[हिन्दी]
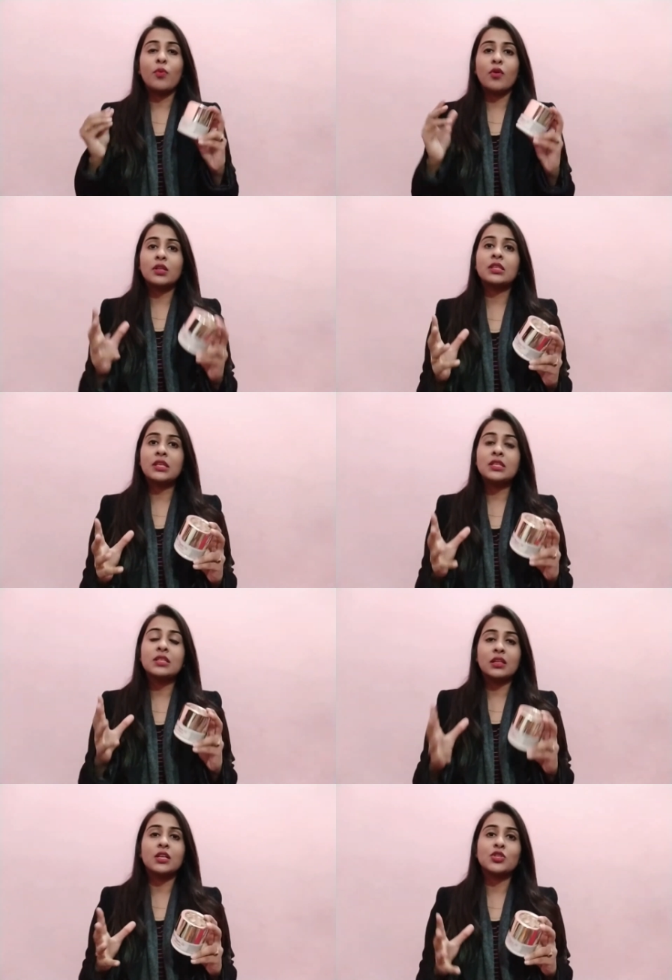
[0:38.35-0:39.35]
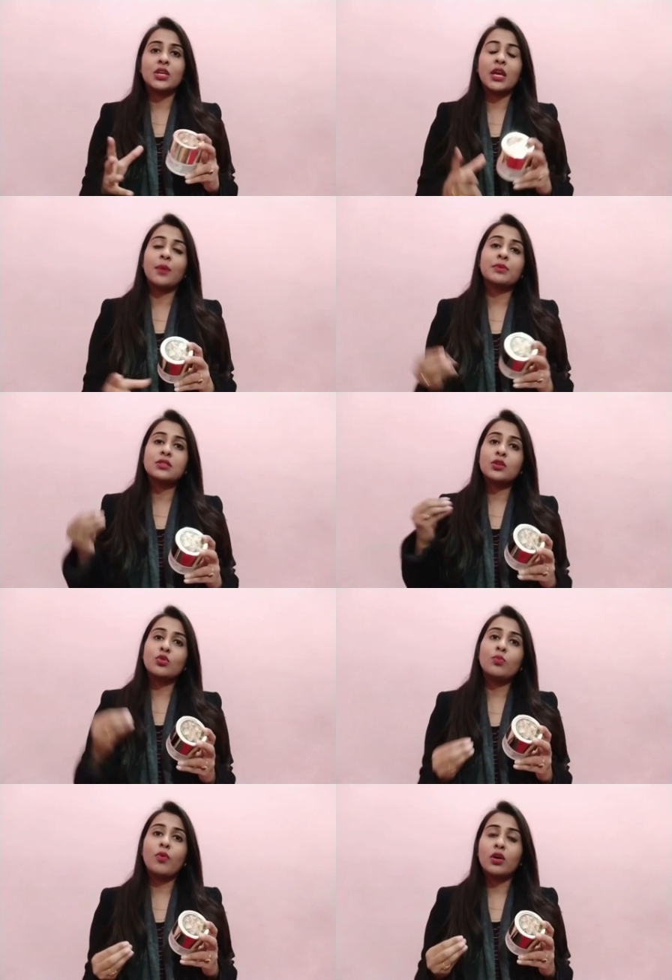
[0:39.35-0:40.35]
बहुत ही ज्यादा अच्छे हैं आपकी स्किन
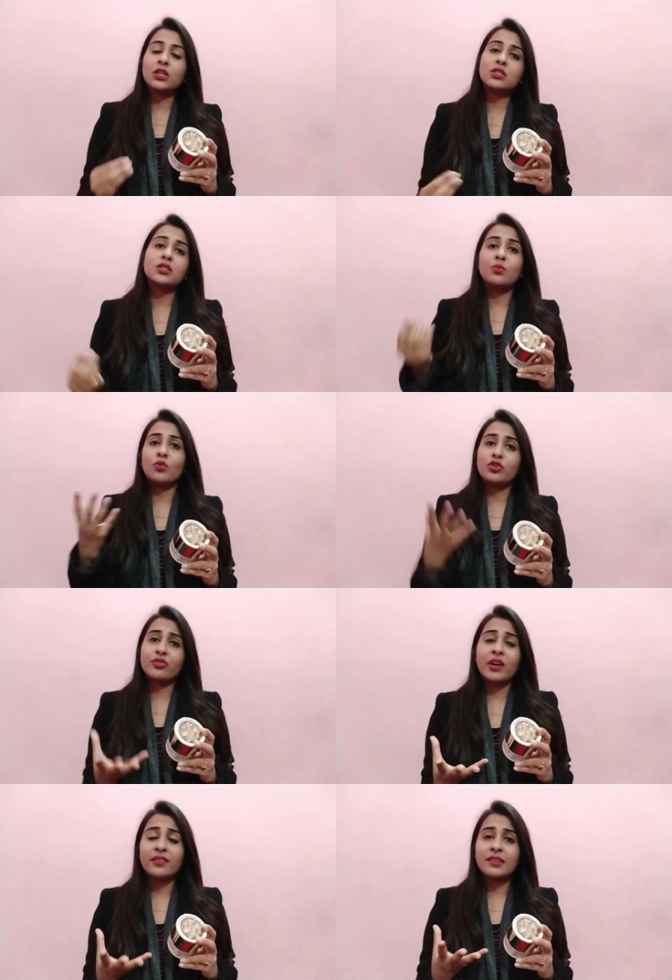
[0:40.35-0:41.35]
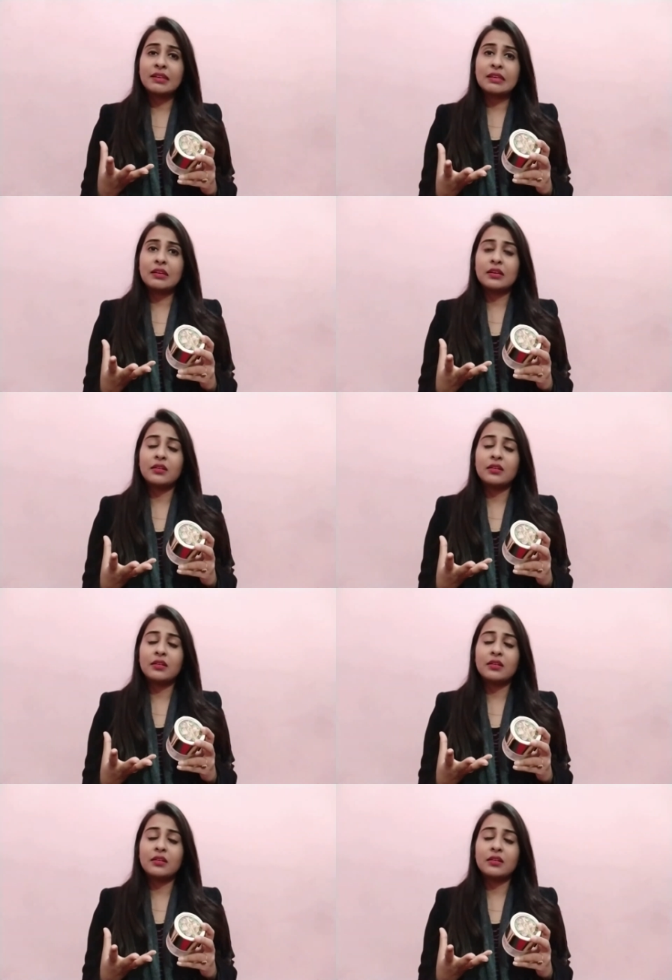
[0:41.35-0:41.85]
को बहुत अच्छे से मॉइस्चराइज करके